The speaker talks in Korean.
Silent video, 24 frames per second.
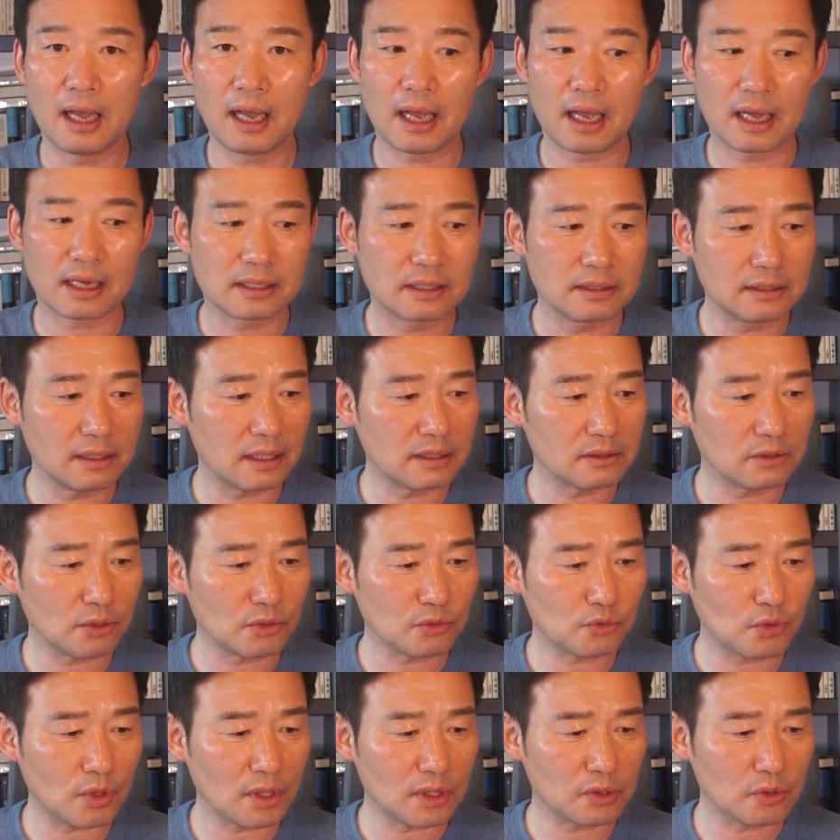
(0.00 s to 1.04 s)
아
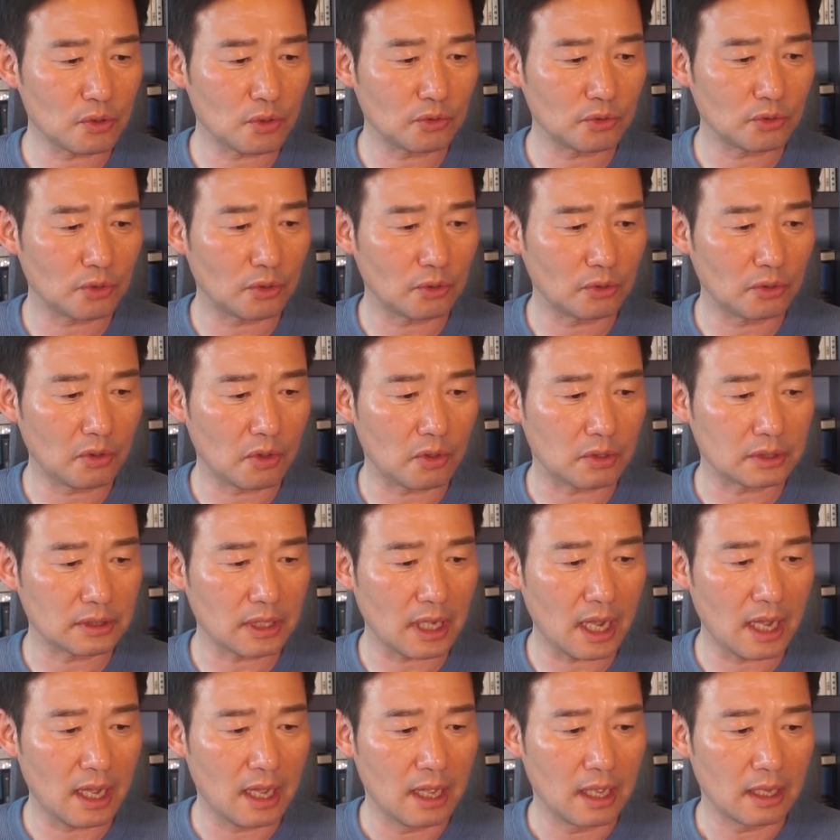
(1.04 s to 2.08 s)
그래서 최종적으로
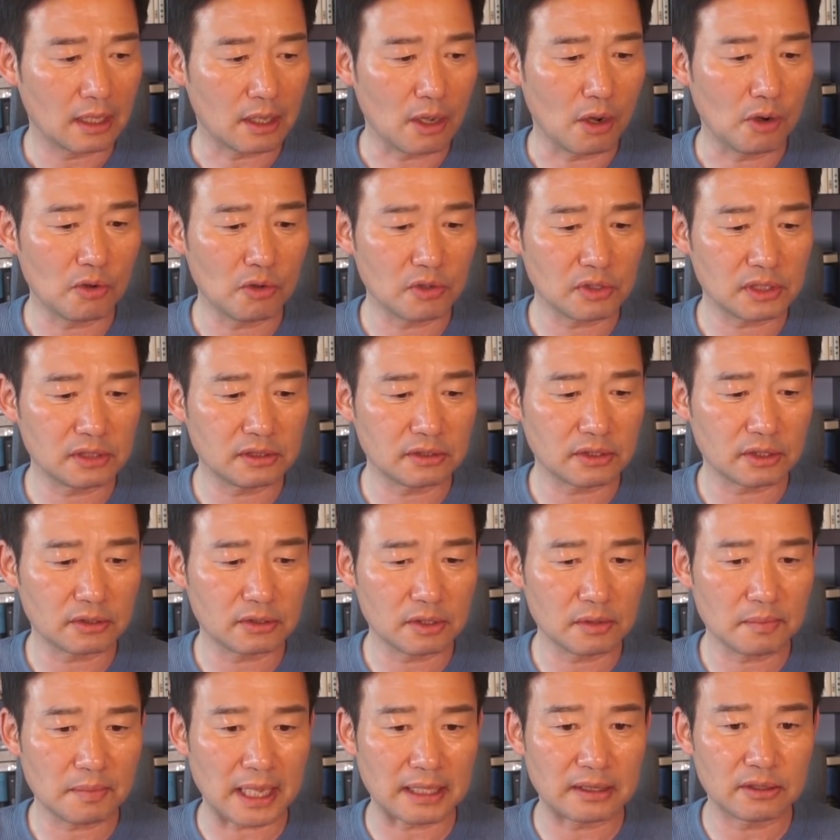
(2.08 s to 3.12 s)
거기다
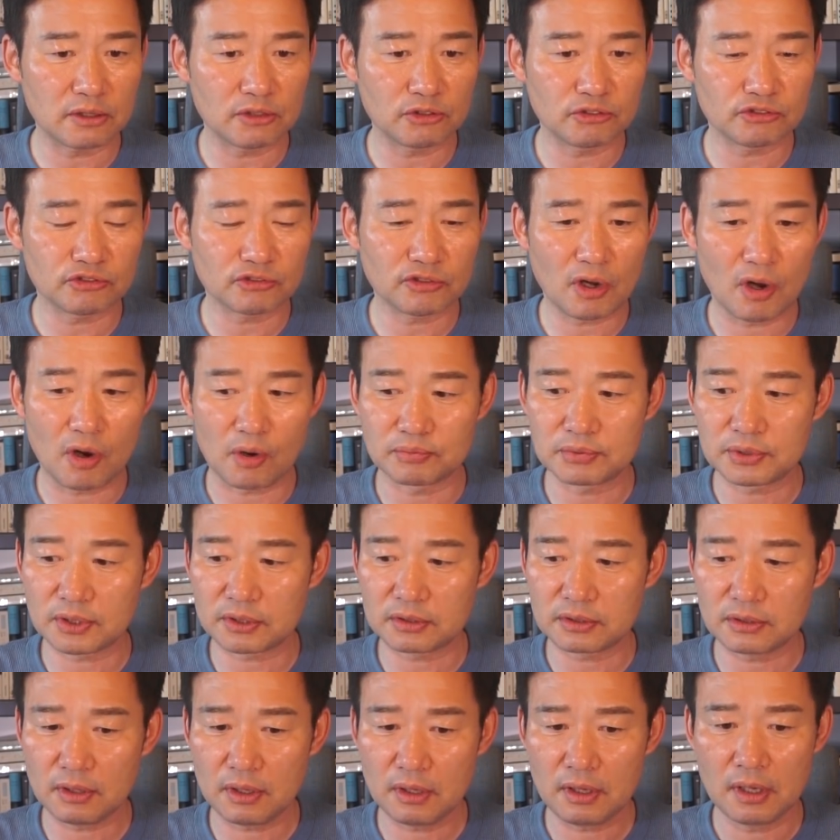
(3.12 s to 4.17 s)
경호시설을 만들 수가
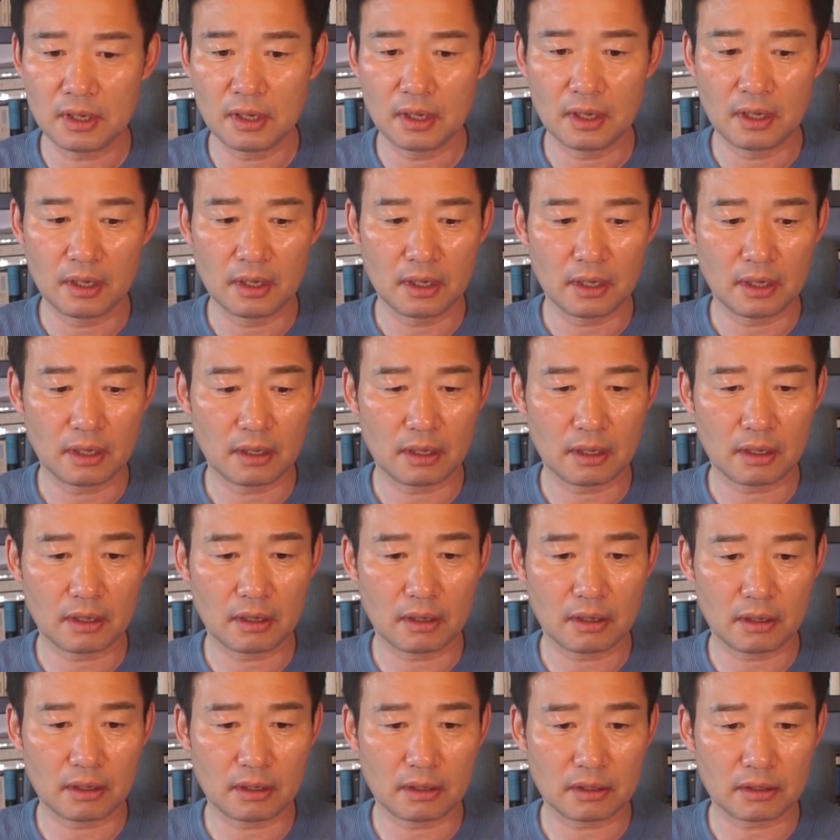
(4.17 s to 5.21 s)
없어서
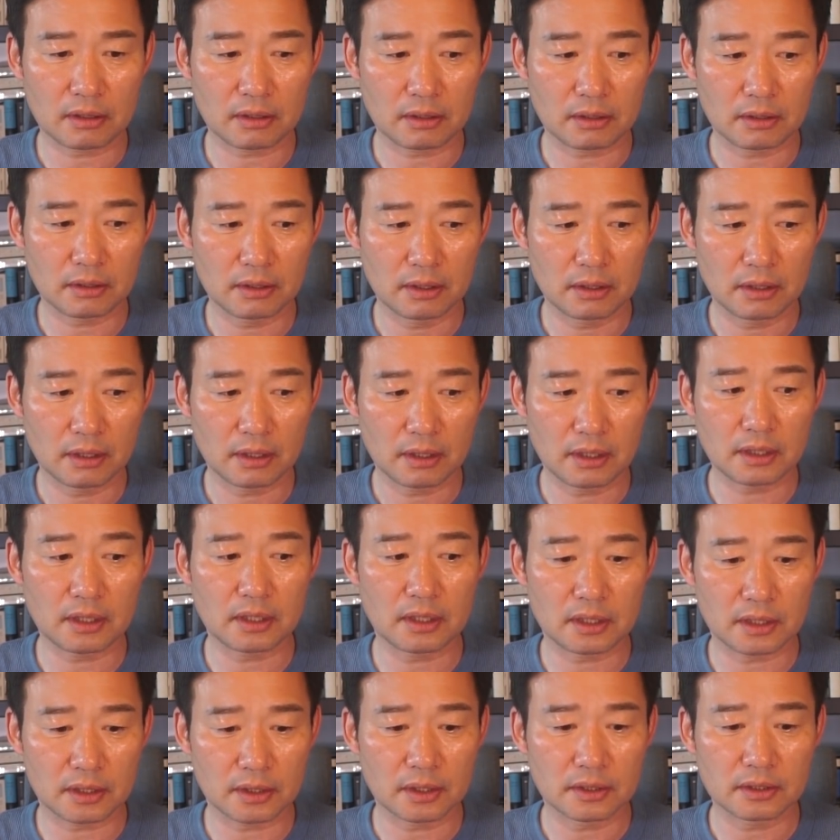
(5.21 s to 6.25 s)
어,
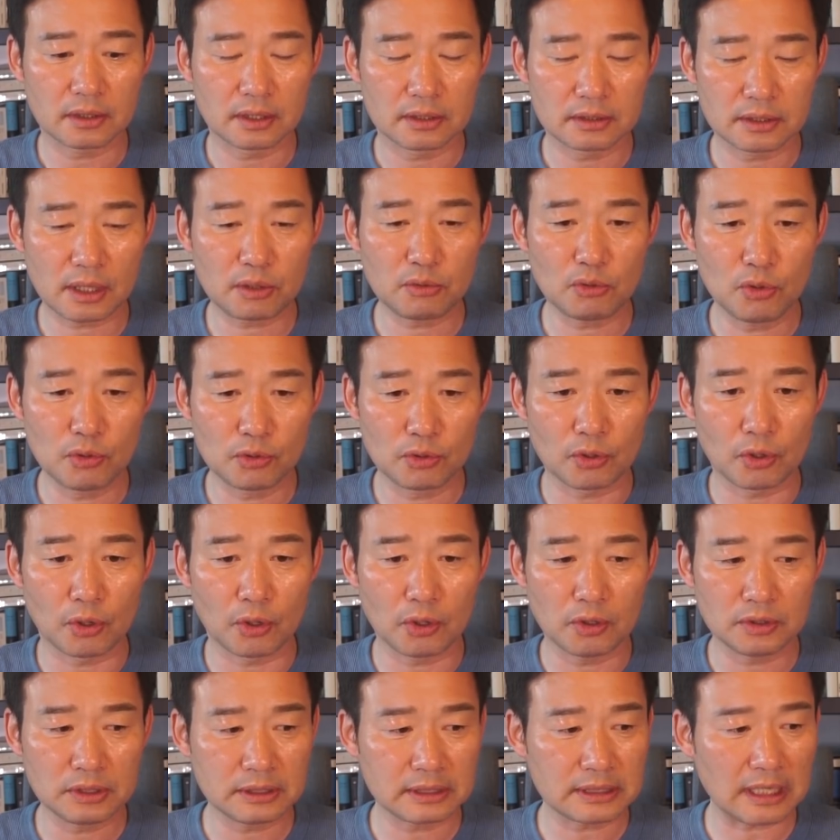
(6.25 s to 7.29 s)
이 새로운
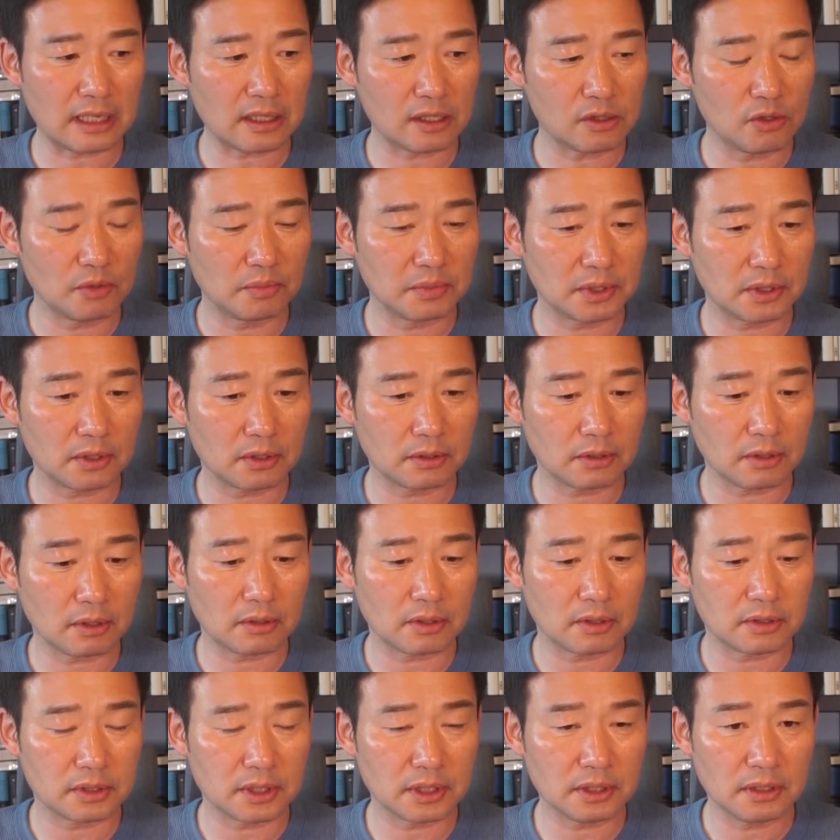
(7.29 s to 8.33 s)
곳 4km
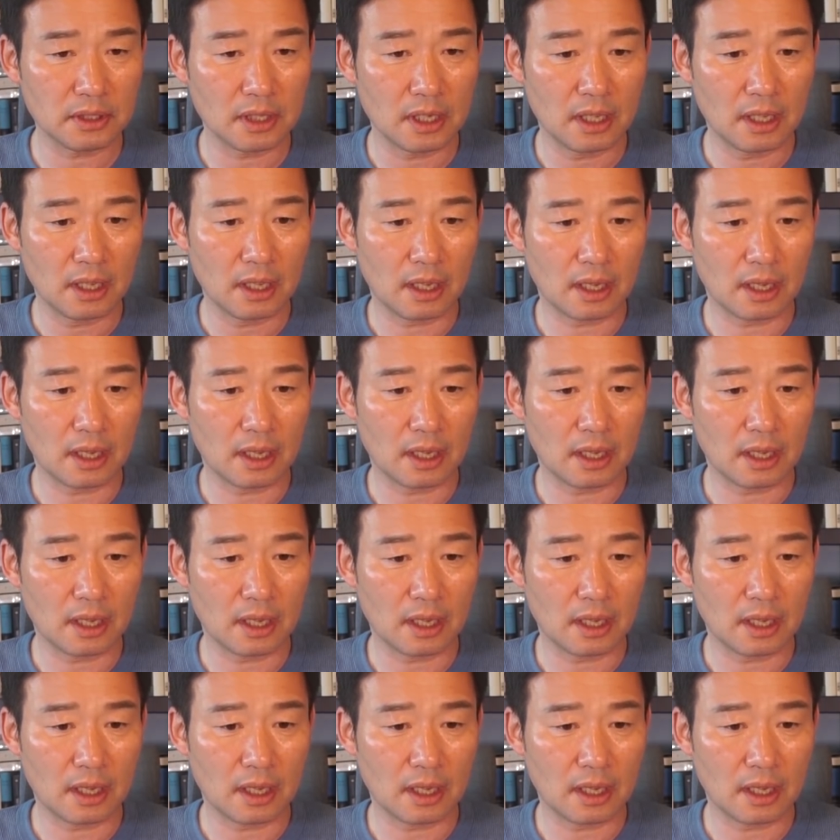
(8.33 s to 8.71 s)
떨어진